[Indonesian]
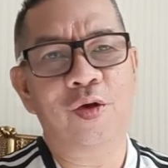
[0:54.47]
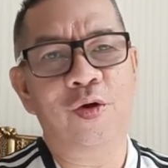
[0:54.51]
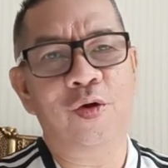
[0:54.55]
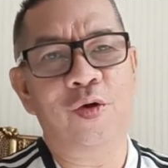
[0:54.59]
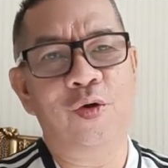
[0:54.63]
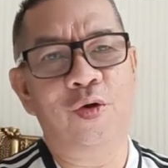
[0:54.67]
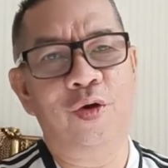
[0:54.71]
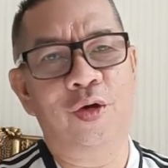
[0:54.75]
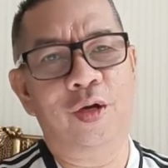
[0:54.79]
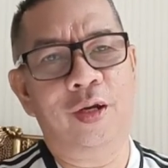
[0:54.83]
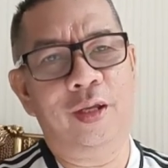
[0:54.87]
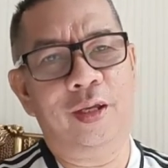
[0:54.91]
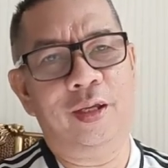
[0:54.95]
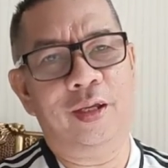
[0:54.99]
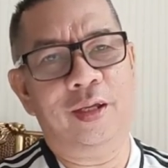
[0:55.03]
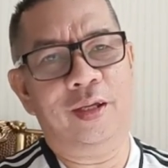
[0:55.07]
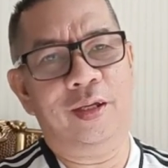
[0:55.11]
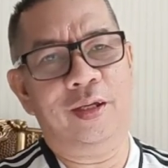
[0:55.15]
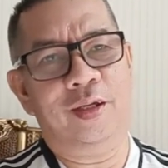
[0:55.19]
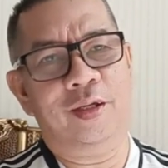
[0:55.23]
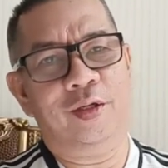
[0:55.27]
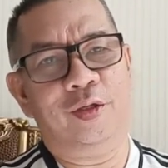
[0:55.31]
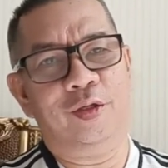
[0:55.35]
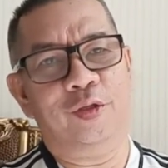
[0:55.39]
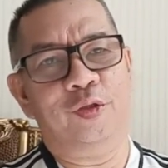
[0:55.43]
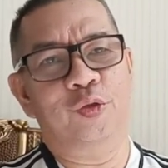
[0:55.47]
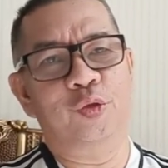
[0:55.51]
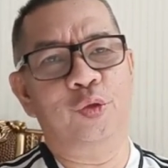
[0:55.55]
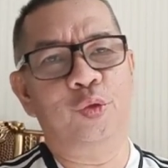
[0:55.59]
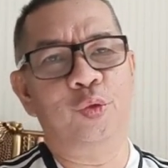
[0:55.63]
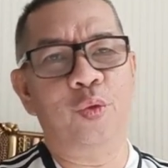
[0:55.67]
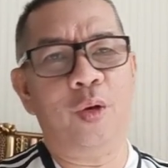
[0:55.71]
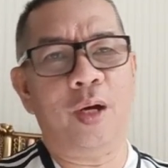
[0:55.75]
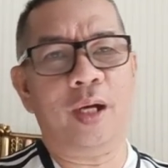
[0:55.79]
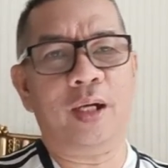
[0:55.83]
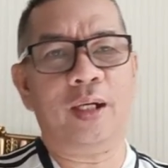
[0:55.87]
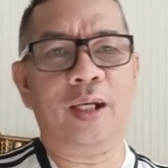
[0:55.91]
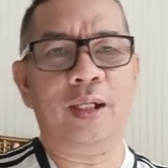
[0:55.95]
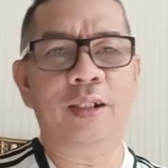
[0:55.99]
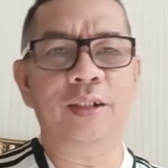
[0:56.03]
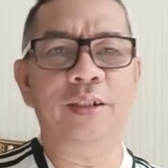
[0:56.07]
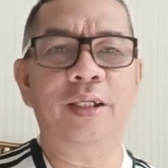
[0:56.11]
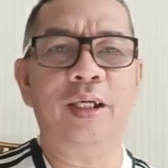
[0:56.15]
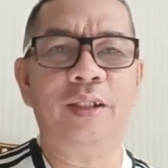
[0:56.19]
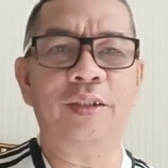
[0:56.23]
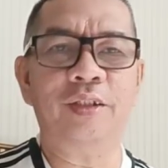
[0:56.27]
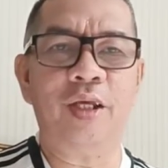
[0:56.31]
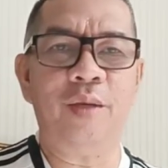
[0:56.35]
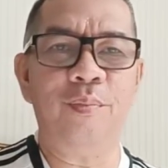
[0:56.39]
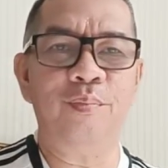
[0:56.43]
oleh juara
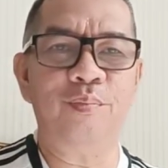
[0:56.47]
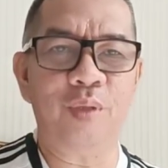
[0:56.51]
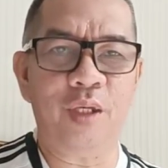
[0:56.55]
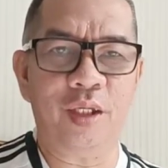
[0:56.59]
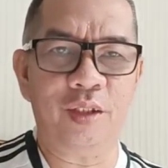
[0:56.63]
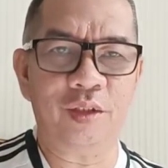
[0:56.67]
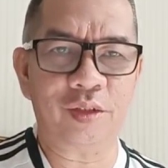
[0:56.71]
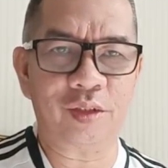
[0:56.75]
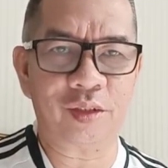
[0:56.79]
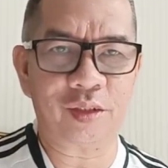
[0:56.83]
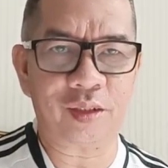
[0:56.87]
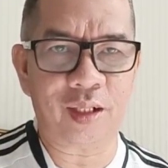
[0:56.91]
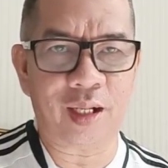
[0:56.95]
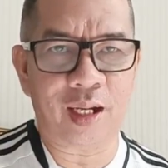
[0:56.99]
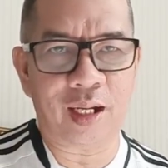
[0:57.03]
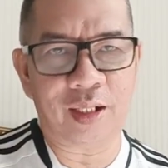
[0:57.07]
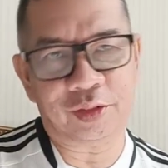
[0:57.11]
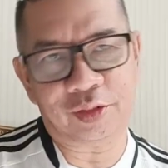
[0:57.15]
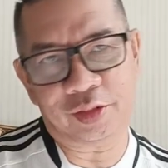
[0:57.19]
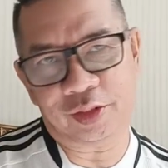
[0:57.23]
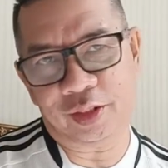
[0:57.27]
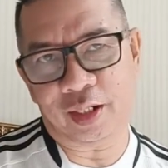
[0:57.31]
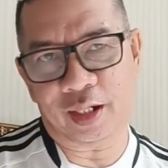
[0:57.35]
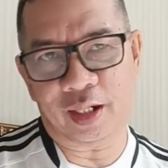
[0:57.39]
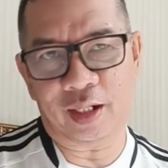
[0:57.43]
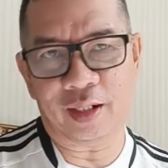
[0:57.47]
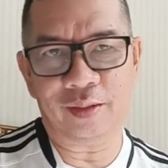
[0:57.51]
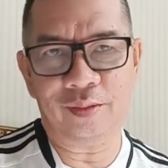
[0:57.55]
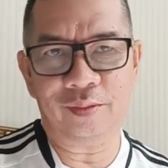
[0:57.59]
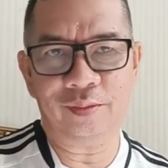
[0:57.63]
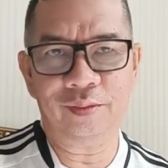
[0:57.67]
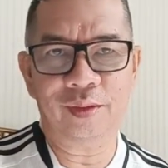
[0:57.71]
Liga Champions Asia,